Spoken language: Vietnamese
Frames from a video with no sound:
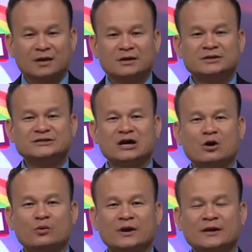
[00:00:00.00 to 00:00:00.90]
Kính
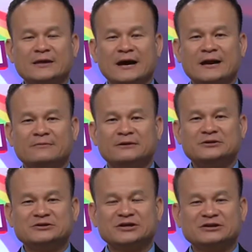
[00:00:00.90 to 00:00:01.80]
chào quý khán giả đến với
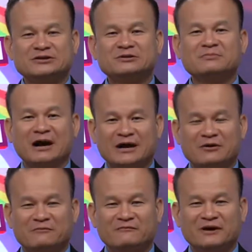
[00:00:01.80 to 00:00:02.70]
chương trình thương mại
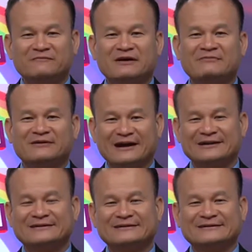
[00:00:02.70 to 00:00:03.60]
cùng với Phạm
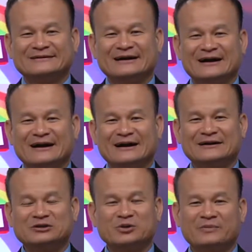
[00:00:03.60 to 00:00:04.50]
Khanh. À,
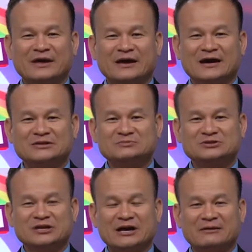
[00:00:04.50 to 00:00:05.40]
kính thưa quý vị, à, trong
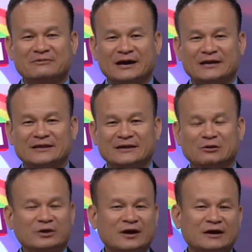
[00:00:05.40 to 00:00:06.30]
chương trình ngày hôm nay thì
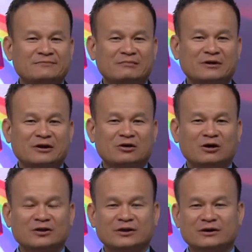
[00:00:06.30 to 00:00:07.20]
đầu tiên hết Phạm Khanh
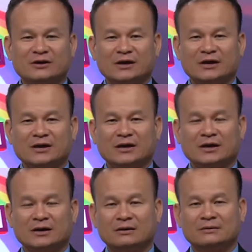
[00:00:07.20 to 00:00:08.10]
có những cái
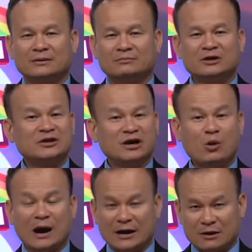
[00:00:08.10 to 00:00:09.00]
à, biết những cái
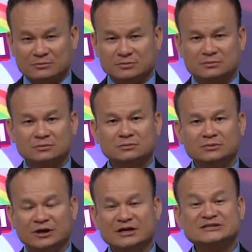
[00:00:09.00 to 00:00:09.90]
hoạt động,
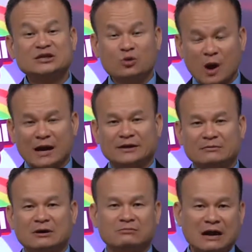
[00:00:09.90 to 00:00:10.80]
những cái sinh hoạt
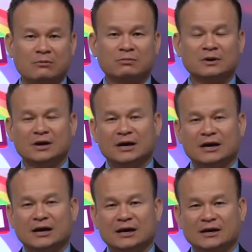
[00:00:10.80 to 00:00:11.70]
trong cộng đồng
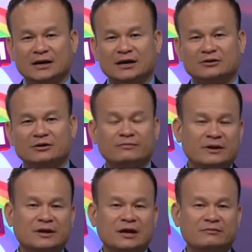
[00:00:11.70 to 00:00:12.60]
à, gửi đến cho quý
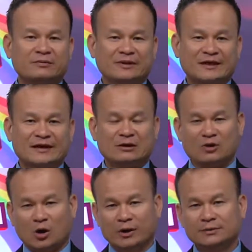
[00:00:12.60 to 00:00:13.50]
vị để quý vị tiện theo
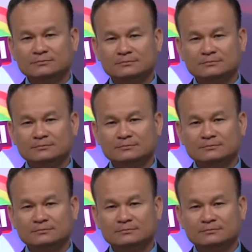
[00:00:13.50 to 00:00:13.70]
dõi.